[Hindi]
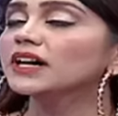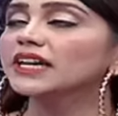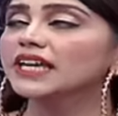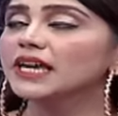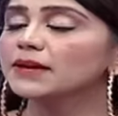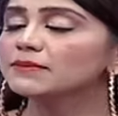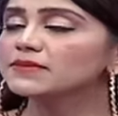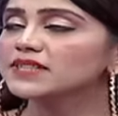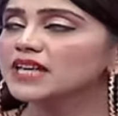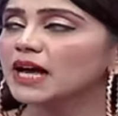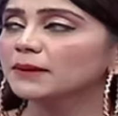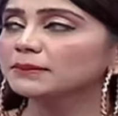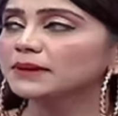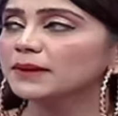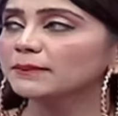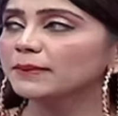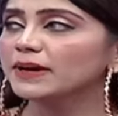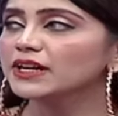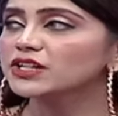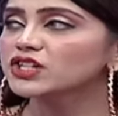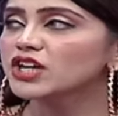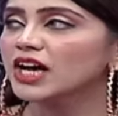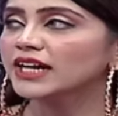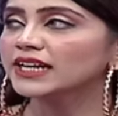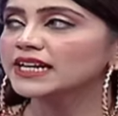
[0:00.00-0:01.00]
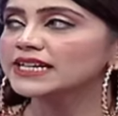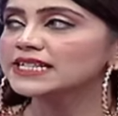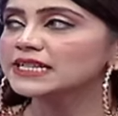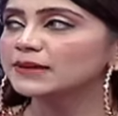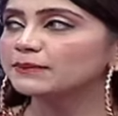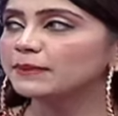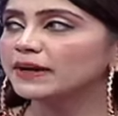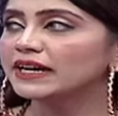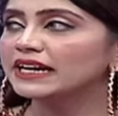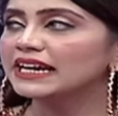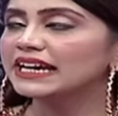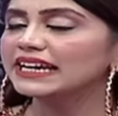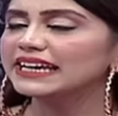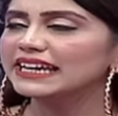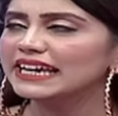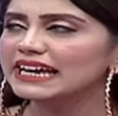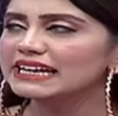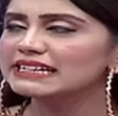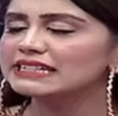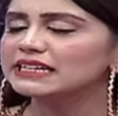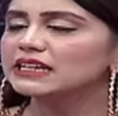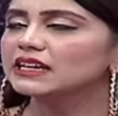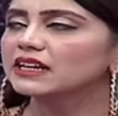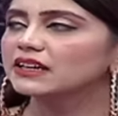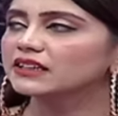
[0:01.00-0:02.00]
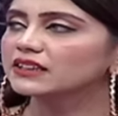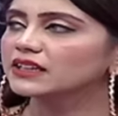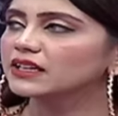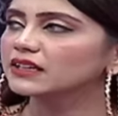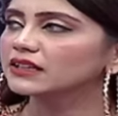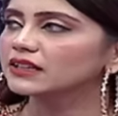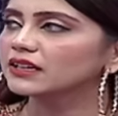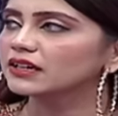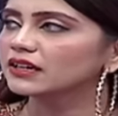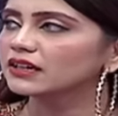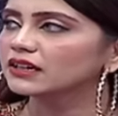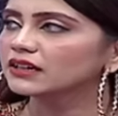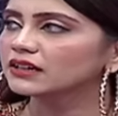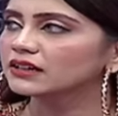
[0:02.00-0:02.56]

हकीम साहब के पास जाने से पहले कैसे लगते थे